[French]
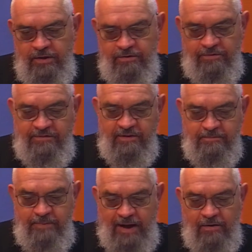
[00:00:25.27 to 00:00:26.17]
de
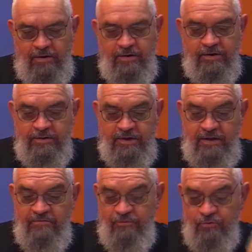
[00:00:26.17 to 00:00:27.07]
cette parole
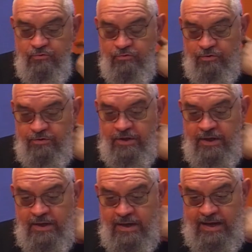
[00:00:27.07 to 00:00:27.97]
qu'il veut nous donner
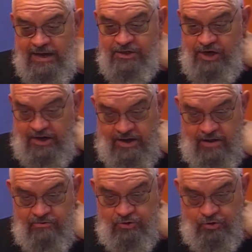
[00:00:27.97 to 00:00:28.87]
à
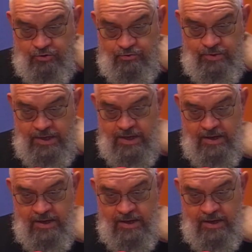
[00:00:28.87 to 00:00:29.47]
chacun aujourd'hui